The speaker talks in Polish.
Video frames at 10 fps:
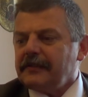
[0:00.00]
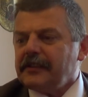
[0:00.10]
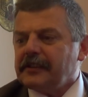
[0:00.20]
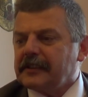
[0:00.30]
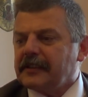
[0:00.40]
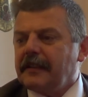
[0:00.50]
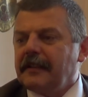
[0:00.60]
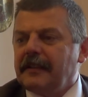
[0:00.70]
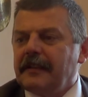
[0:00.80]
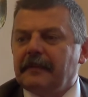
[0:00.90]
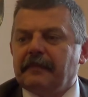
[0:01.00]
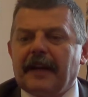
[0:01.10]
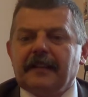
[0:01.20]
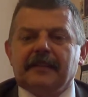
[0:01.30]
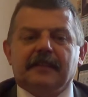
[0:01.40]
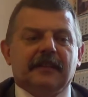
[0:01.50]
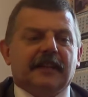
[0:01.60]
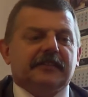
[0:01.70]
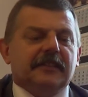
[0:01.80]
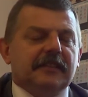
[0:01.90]
Oczywiście, że pan, y,
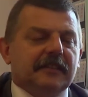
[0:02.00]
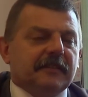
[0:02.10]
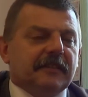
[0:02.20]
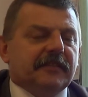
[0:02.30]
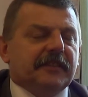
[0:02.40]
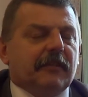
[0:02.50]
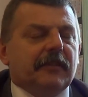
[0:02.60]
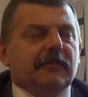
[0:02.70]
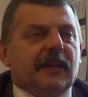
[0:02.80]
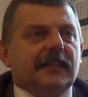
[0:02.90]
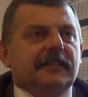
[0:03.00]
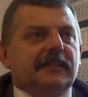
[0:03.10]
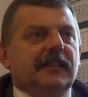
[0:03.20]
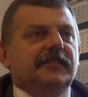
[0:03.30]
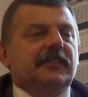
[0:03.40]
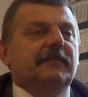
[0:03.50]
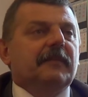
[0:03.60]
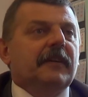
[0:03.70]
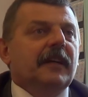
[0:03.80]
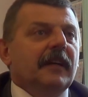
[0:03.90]
naczelnik y, Wydziału Edukacji, jeżeli
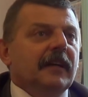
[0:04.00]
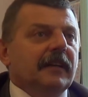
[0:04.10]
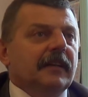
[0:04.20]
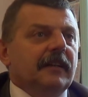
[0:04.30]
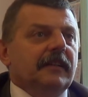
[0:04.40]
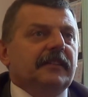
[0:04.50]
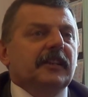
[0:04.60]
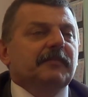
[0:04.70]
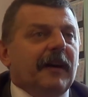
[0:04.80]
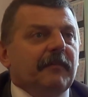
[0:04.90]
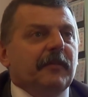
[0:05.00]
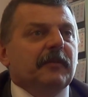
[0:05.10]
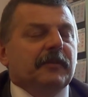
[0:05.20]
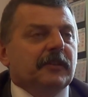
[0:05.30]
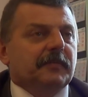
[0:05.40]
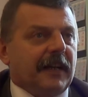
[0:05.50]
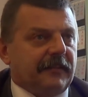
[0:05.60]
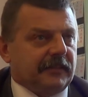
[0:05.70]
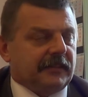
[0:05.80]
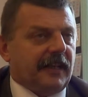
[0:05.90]
by y, też ma, mógł to
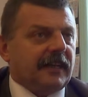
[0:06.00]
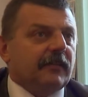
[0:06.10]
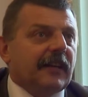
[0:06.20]
sprawdzić, tak?